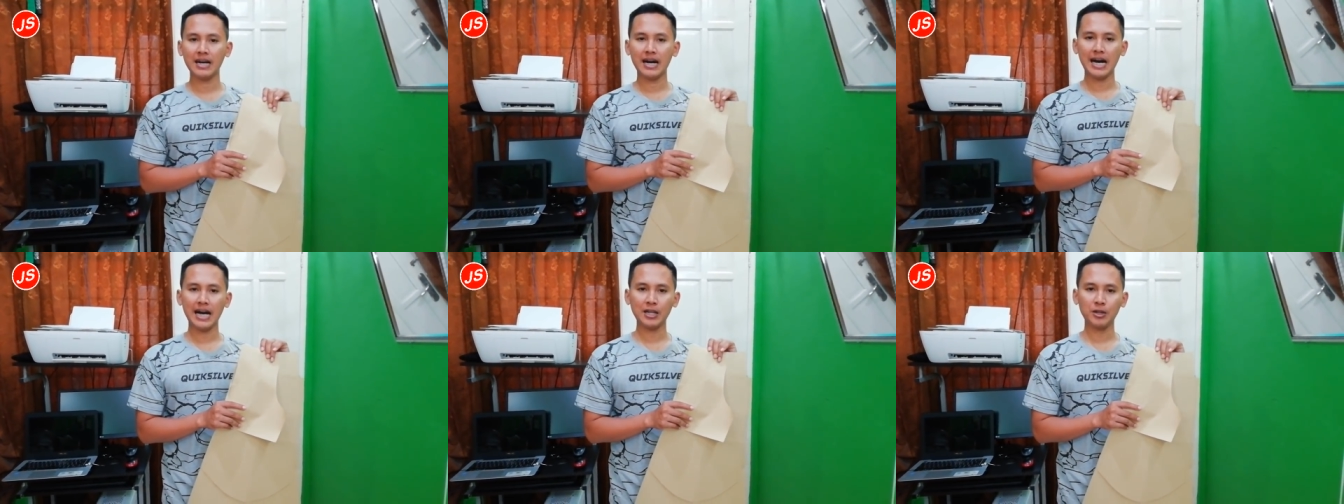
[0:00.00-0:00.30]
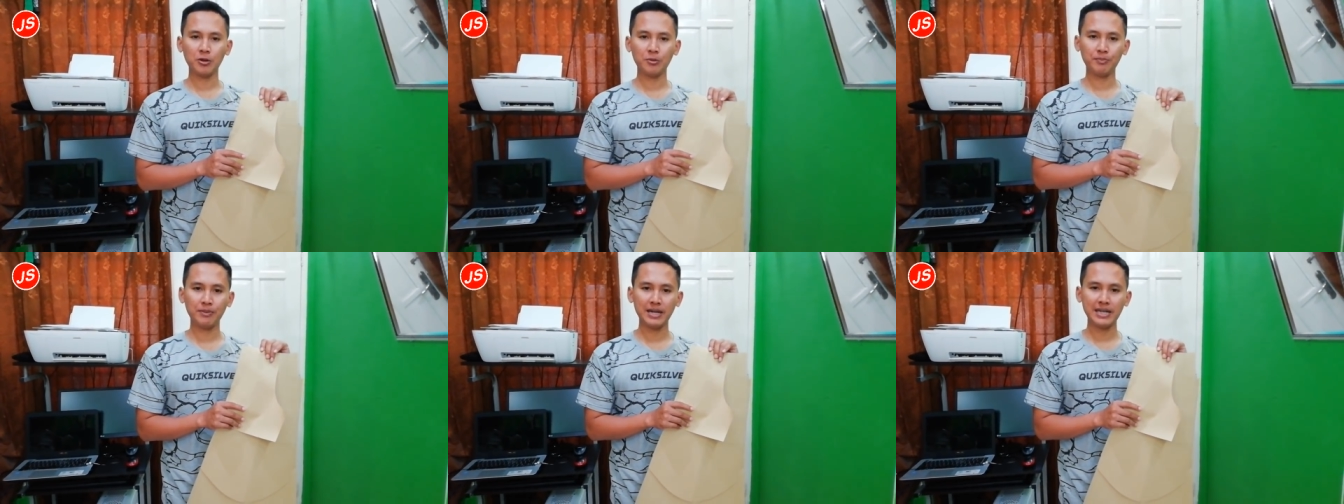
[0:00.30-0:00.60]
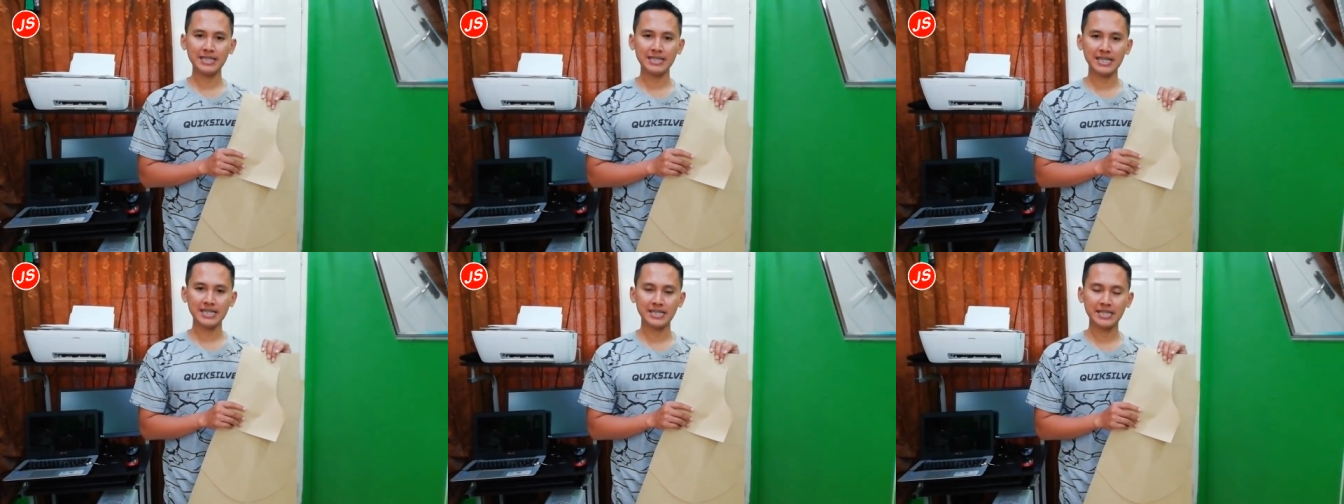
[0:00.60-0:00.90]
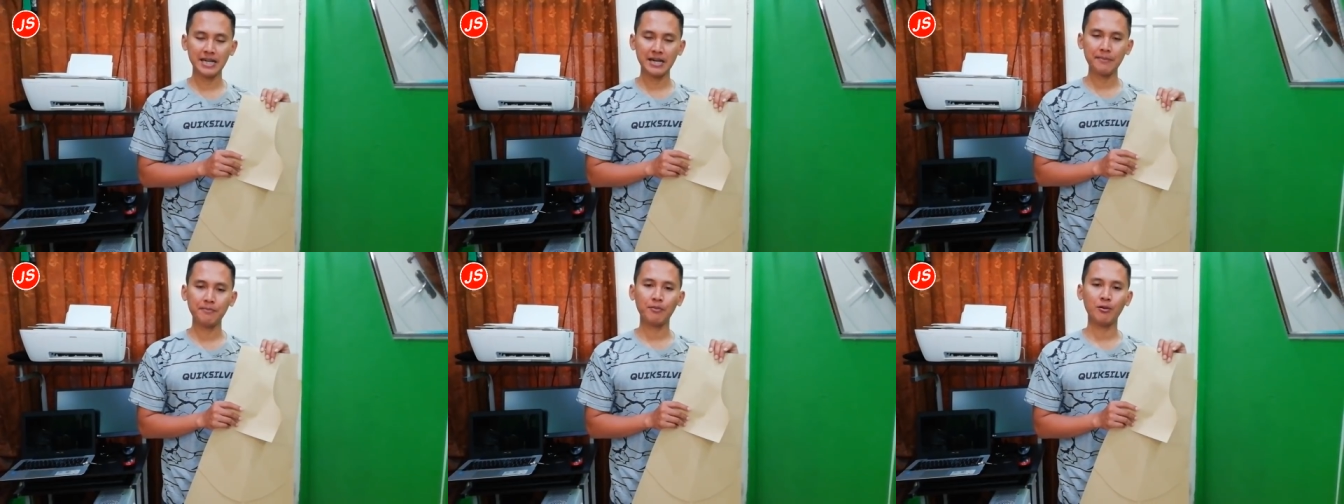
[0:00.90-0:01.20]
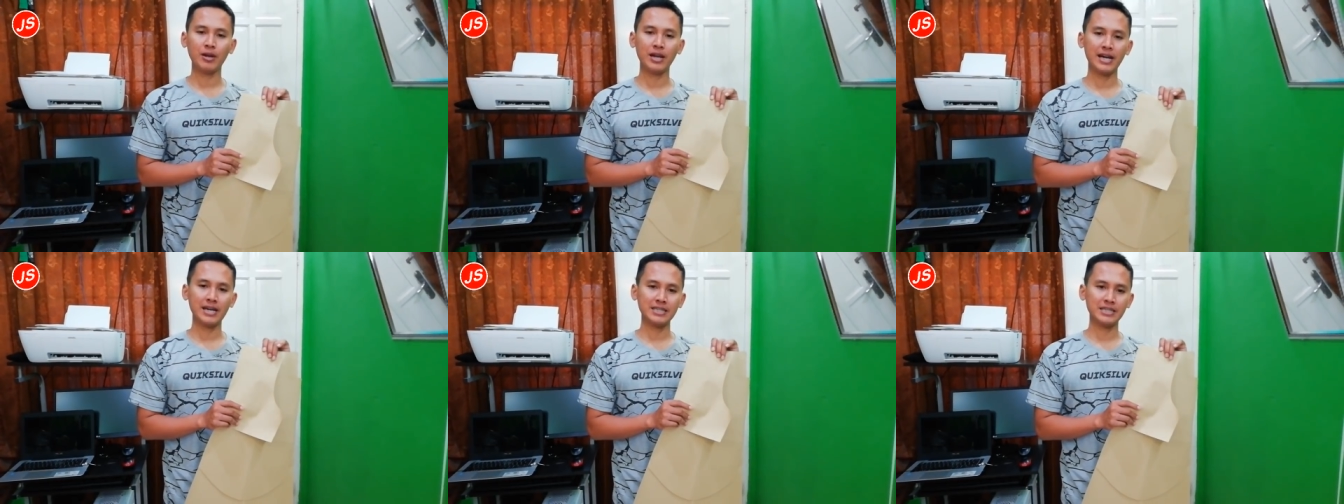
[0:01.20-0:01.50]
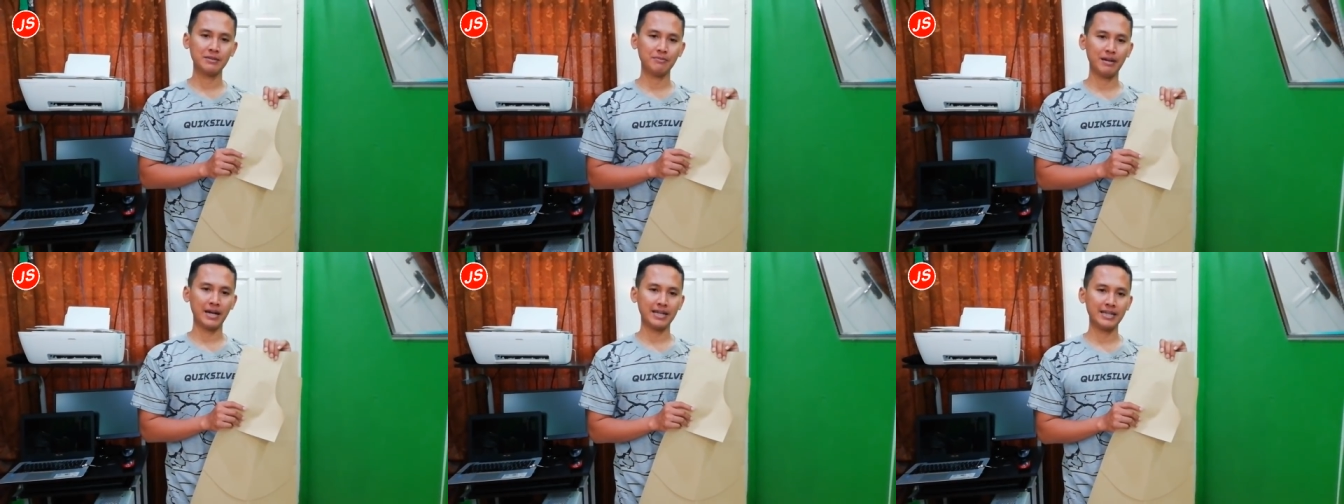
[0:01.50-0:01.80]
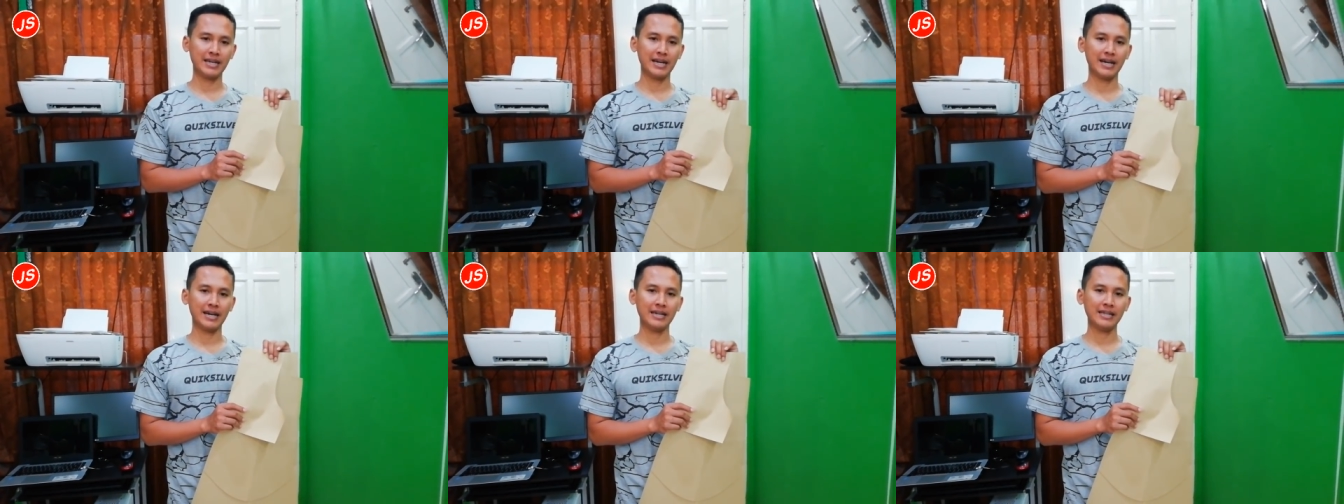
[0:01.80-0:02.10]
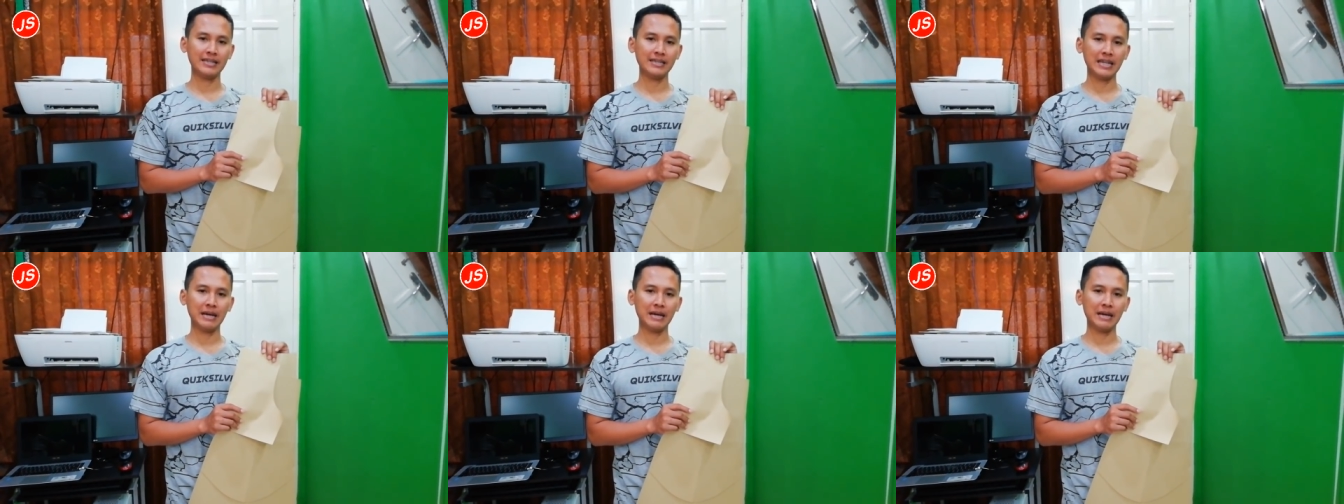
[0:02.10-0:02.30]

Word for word: atau pilih saja pola jiplaknya